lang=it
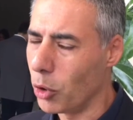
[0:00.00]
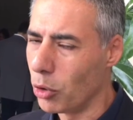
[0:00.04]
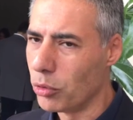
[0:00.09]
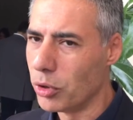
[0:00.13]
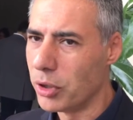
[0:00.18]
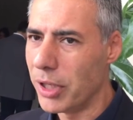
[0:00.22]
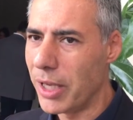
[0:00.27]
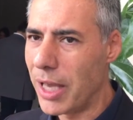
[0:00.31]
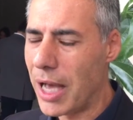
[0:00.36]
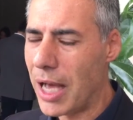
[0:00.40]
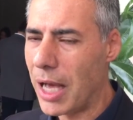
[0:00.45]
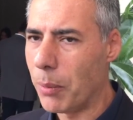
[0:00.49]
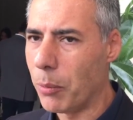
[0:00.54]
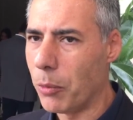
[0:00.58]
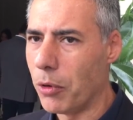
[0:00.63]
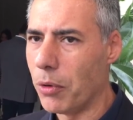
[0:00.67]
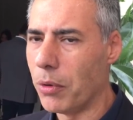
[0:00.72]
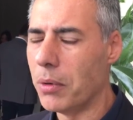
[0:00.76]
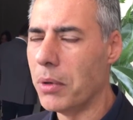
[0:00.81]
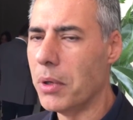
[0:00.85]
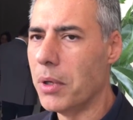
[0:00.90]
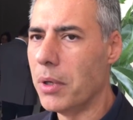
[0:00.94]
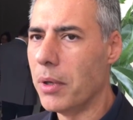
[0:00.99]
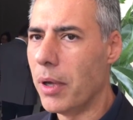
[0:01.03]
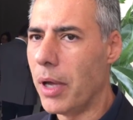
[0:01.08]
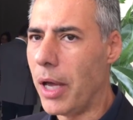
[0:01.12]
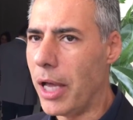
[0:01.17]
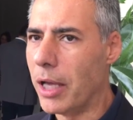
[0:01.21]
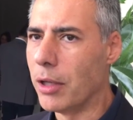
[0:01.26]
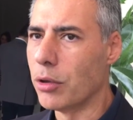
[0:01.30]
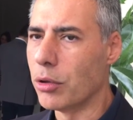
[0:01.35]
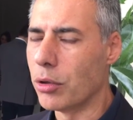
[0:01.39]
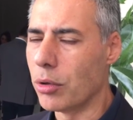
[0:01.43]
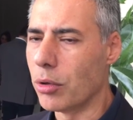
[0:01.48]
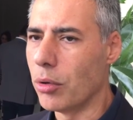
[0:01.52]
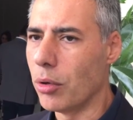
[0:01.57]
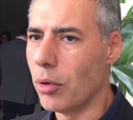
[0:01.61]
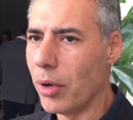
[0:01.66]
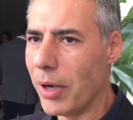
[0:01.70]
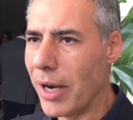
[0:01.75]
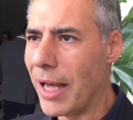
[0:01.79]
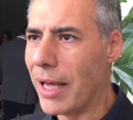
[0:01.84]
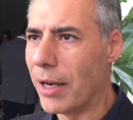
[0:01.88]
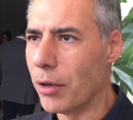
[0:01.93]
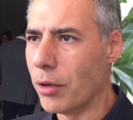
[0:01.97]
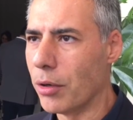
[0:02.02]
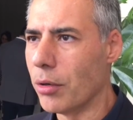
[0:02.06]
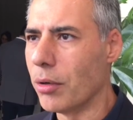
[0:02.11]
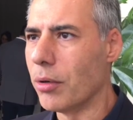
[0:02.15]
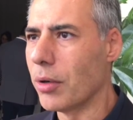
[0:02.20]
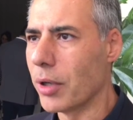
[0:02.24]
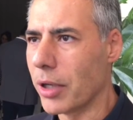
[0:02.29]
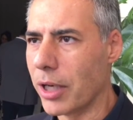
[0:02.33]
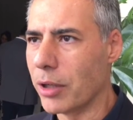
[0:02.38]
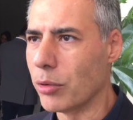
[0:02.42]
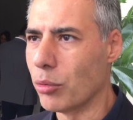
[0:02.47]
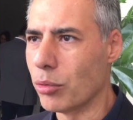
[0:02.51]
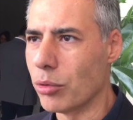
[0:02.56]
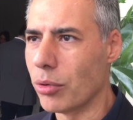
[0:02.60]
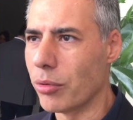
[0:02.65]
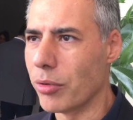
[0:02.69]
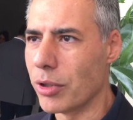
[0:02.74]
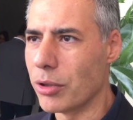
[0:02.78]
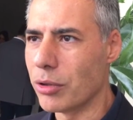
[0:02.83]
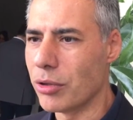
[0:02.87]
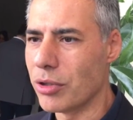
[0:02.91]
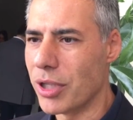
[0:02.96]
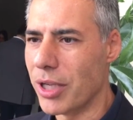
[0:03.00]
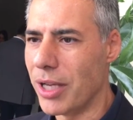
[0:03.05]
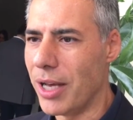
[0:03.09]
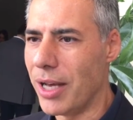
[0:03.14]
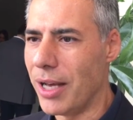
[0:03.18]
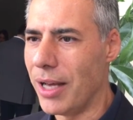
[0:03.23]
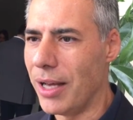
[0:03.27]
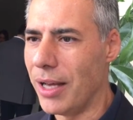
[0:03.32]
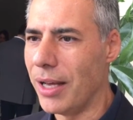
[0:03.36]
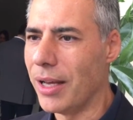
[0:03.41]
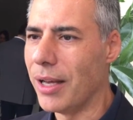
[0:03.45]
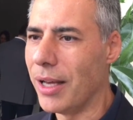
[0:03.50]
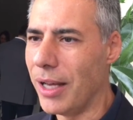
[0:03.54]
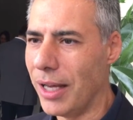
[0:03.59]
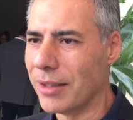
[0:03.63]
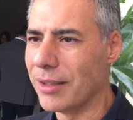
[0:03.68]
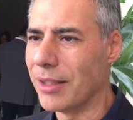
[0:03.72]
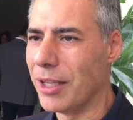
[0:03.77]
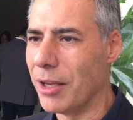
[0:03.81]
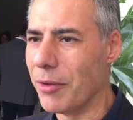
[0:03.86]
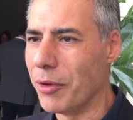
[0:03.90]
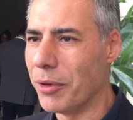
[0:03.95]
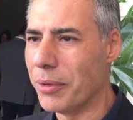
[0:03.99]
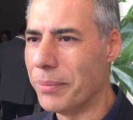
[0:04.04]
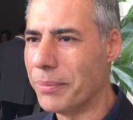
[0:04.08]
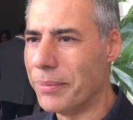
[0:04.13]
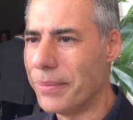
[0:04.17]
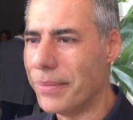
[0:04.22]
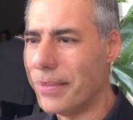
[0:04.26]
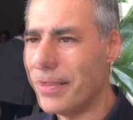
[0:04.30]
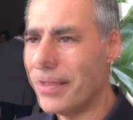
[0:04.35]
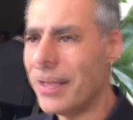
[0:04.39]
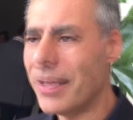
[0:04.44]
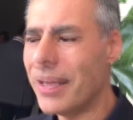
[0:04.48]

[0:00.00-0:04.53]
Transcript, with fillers: Contiamo entro l'anno che tutto questo sia attivo.